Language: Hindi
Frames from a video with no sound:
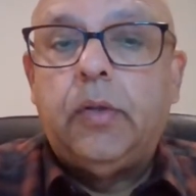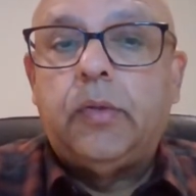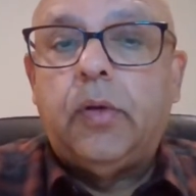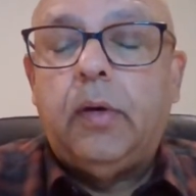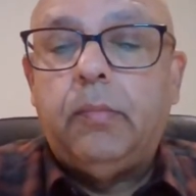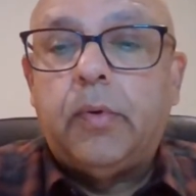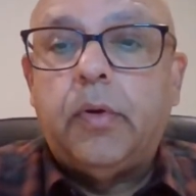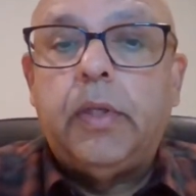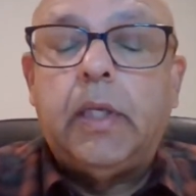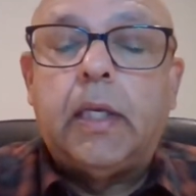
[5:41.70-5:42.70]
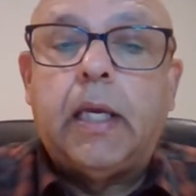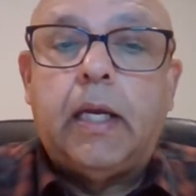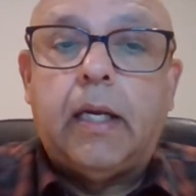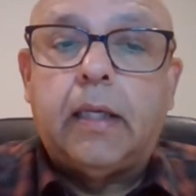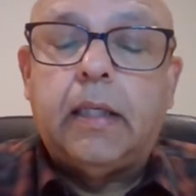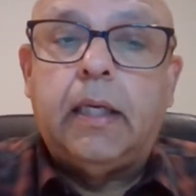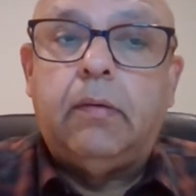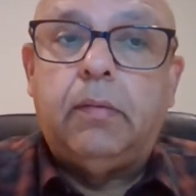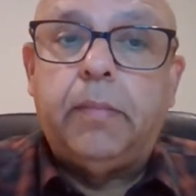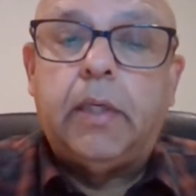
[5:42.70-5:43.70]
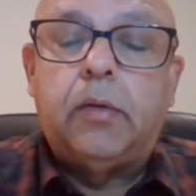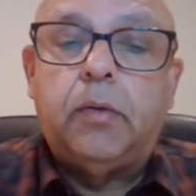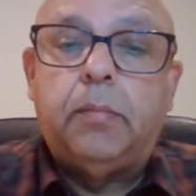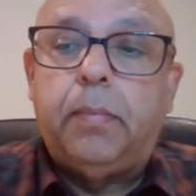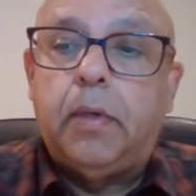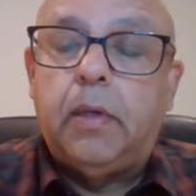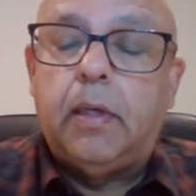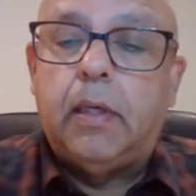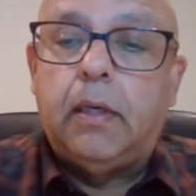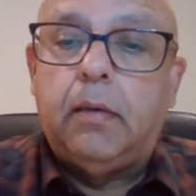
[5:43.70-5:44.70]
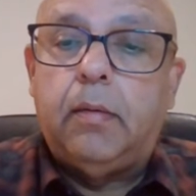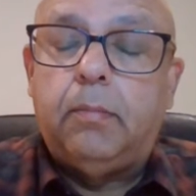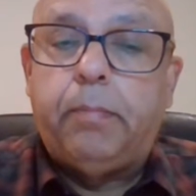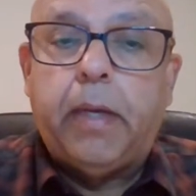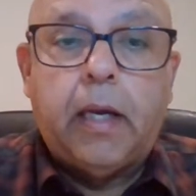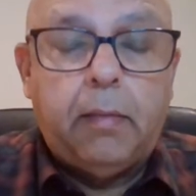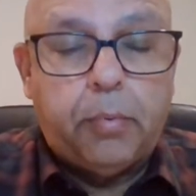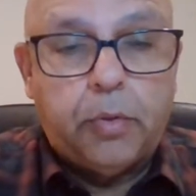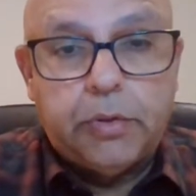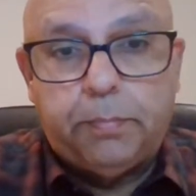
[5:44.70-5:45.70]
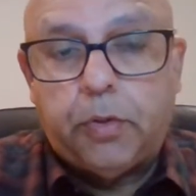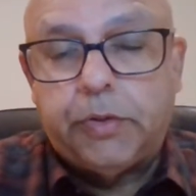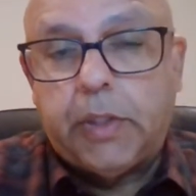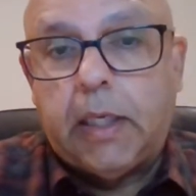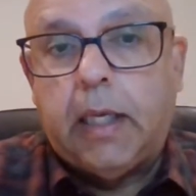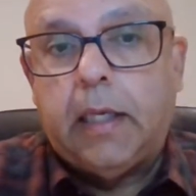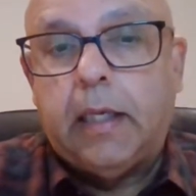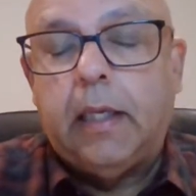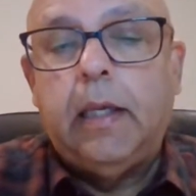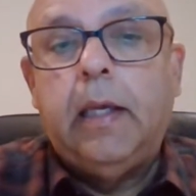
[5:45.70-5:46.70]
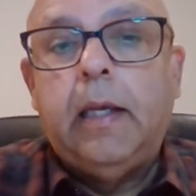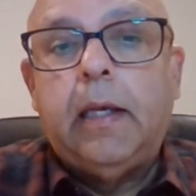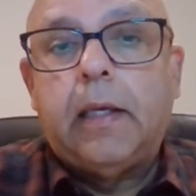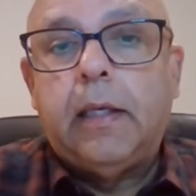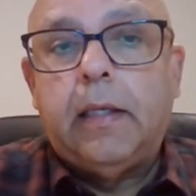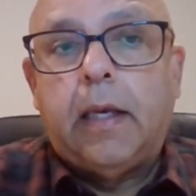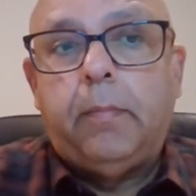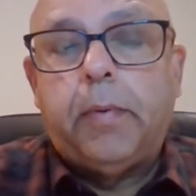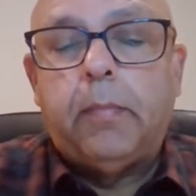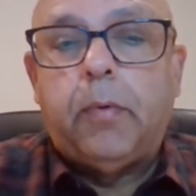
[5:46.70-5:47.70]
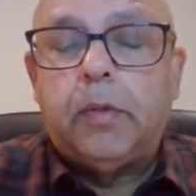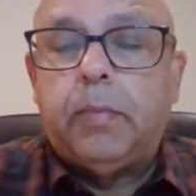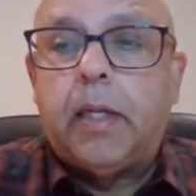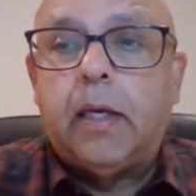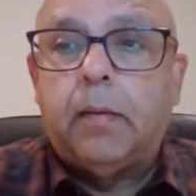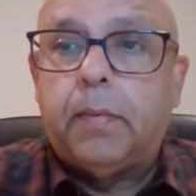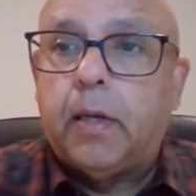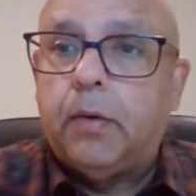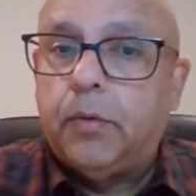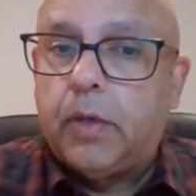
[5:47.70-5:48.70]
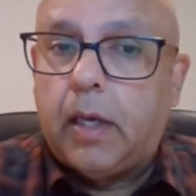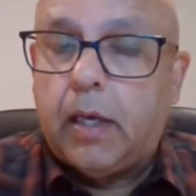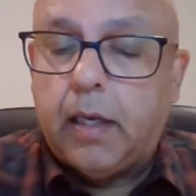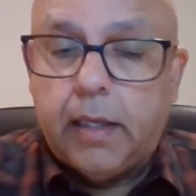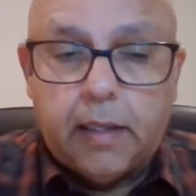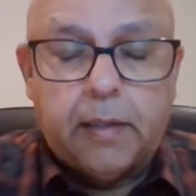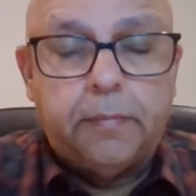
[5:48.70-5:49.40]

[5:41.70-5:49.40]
तो हमको ये कनाडा की गवर्नमेंट को पैगाम पहुंच पहुंचाना है कि यहाँ पर बहुत बड़ा घपला हो रहा है